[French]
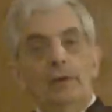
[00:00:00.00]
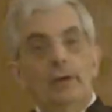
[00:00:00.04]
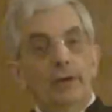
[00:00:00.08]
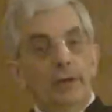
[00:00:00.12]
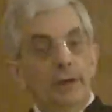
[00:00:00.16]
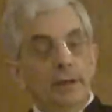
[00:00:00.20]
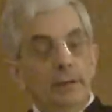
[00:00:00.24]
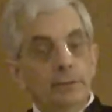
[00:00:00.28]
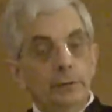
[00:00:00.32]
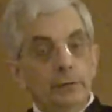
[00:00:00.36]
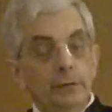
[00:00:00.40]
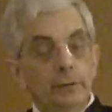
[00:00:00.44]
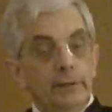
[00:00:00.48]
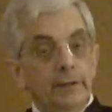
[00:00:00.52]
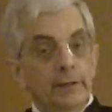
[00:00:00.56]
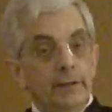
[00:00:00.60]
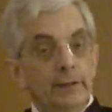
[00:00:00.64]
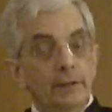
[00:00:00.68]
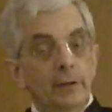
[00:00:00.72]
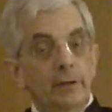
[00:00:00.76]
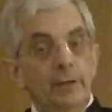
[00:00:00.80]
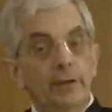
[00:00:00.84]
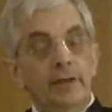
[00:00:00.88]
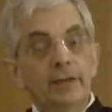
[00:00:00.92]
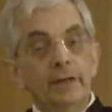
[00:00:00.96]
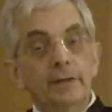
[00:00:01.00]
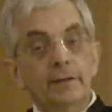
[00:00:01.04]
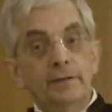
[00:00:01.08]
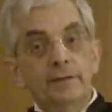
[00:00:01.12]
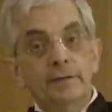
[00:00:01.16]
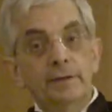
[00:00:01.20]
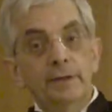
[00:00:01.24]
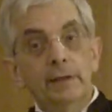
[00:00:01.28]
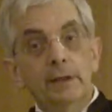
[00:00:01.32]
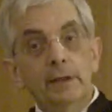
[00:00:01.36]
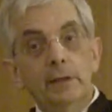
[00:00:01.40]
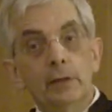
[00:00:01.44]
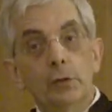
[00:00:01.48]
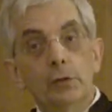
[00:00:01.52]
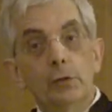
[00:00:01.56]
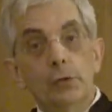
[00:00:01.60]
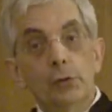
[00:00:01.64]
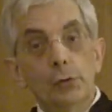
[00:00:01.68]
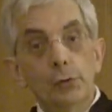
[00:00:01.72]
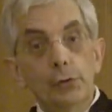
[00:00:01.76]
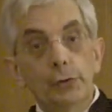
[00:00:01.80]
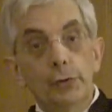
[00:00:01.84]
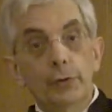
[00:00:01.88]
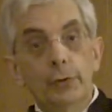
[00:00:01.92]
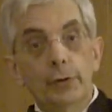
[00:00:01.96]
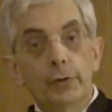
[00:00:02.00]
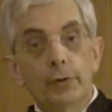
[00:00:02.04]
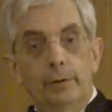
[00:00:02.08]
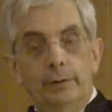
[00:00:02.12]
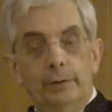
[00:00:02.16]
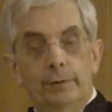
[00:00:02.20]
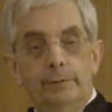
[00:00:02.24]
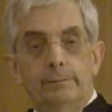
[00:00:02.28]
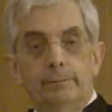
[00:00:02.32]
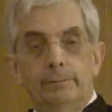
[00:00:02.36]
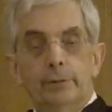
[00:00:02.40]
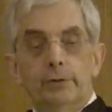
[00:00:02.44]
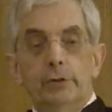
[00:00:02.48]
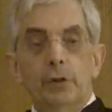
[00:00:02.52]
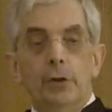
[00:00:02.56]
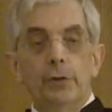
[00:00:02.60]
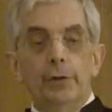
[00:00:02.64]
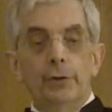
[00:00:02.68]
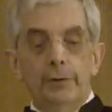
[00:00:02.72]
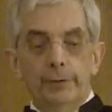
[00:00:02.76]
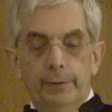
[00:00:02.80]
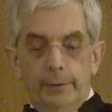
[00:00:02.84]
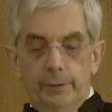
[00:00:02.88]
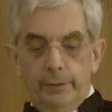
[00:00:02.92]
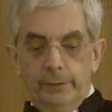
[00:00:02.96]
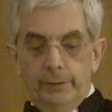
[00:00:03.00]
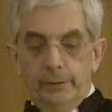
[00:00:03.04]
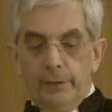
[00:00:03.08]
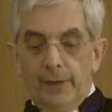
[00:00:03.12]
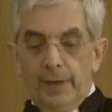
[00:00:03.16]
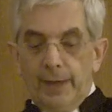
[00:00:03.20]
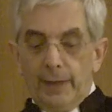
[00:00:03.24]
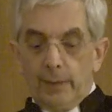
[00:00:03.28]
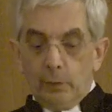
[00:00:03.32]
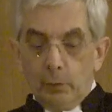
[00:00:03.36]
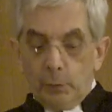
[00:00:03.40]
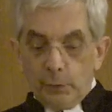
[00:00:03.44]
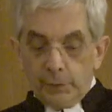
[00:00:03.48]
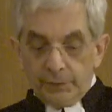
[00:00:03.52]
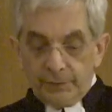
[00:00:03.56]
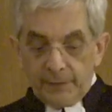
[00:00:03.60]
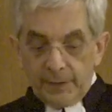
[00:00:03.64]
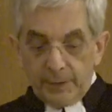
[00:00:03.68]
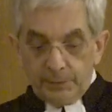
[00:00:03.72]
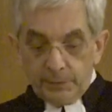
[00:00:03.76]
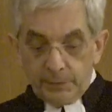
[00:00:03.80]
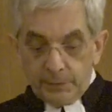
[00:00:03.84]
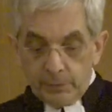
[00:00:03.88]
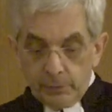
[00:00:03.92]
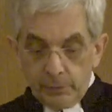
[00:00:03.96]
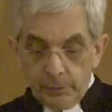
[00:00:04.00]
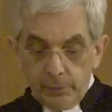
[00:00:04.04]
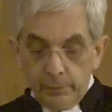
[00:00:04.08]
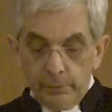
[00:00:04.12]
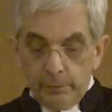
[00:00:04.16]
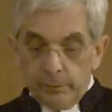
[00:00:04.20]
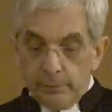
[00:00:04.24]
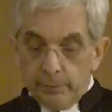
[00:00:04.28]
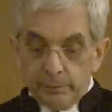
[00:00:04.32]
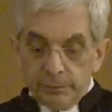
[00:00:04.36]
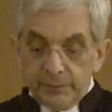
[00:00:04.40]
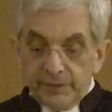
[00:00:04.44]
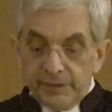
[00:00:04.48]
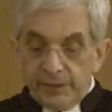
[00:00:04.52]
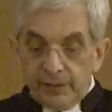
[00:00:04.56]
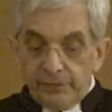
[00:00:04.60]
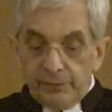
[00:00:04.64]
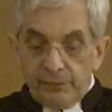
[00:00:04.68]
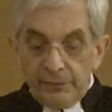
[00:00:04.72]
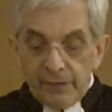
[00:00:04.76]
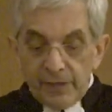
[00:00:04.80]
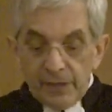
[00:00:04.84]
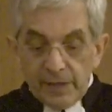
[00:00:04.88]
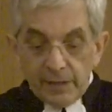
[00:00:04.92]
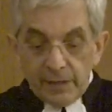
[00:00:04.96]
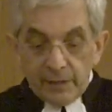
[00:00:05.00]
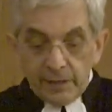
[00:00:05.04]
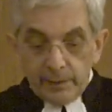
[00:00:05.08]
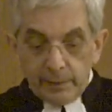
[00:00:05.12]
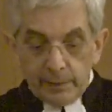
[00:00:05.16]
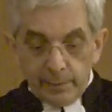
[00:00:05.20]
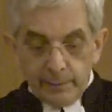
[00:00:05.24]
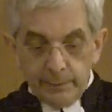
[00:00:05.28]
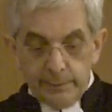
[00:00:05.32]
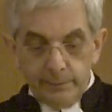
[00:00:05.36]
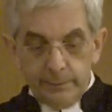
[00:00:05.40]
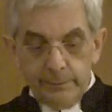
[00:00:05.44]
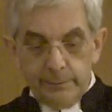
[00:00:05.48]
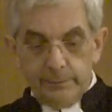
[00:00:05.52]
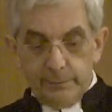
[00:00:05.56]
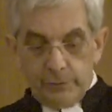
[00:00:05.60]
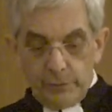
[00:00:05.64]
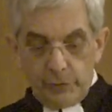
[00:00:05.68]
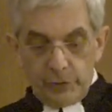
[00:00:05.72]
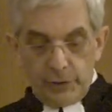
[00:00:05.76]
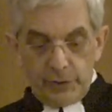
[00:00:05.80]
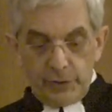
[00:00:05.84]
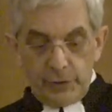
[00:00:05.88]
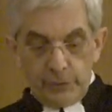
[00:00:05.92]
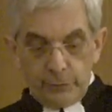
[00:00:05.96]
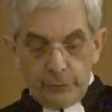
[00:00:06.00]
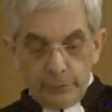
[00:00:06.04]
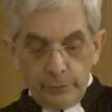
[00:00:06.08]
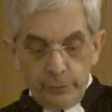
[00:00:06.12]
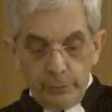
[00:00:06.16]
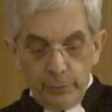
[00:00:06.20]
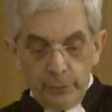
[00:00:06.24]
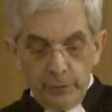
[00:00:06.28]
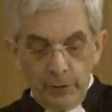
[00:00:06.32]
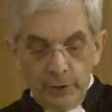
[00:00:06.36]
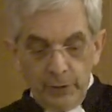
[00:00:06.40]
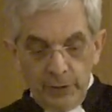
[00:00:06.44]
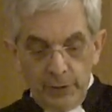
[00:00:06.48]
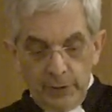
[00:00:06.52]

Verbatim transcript: Le récit, que Luc donne de la conception divine de Jésus